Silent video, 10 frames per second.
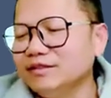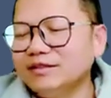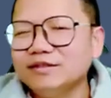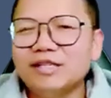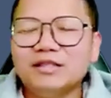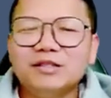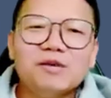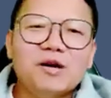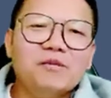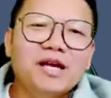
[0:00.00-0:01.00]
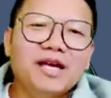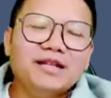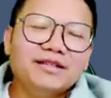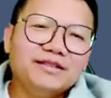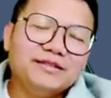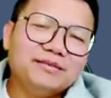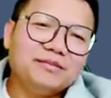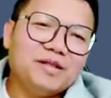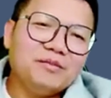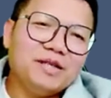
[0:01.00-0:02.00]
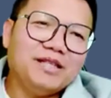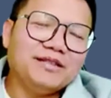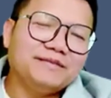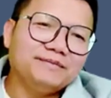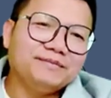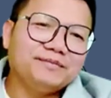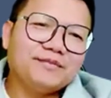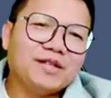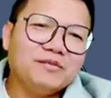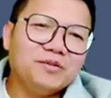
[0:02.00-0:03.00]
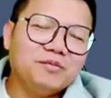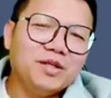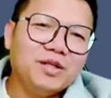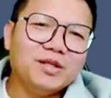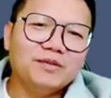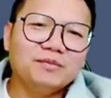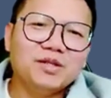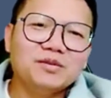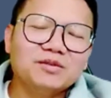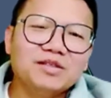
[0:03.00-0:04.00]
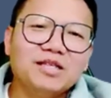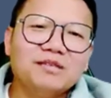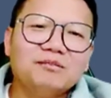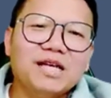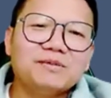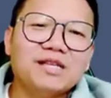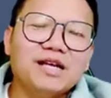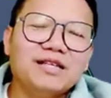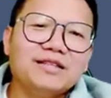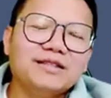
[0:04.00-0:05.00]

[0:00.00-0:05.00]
đã tao màu mềm màu mềm hiện đồng say bay say